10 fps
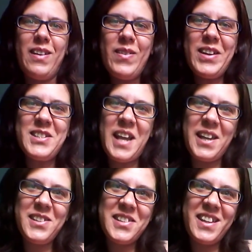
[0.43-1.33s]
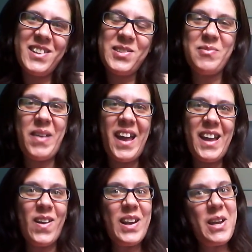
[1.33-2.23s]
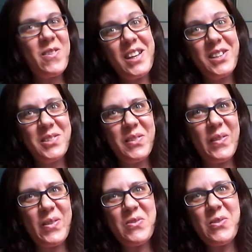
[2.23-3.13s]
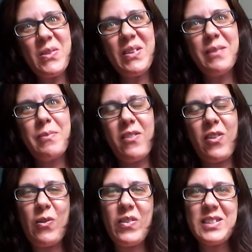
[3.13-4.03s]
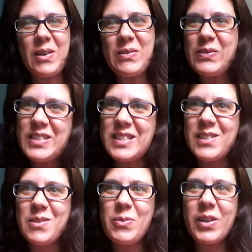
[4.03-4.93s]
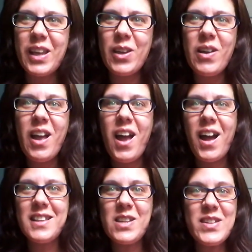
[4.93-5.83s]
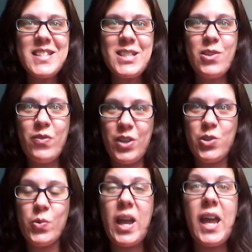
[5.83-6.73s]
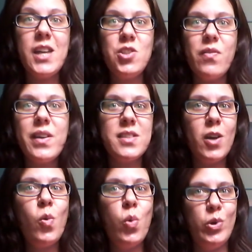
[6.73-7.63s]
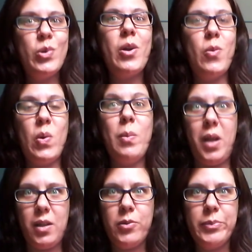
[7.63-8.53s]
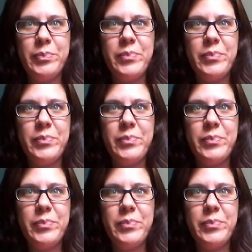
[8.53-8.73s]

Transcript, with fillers: Oi, gente, tudo bem? Olha eu aqui de novo para conversar com vocês um pouquinho através desse vídeo. Este vai ser curto, eu prometo.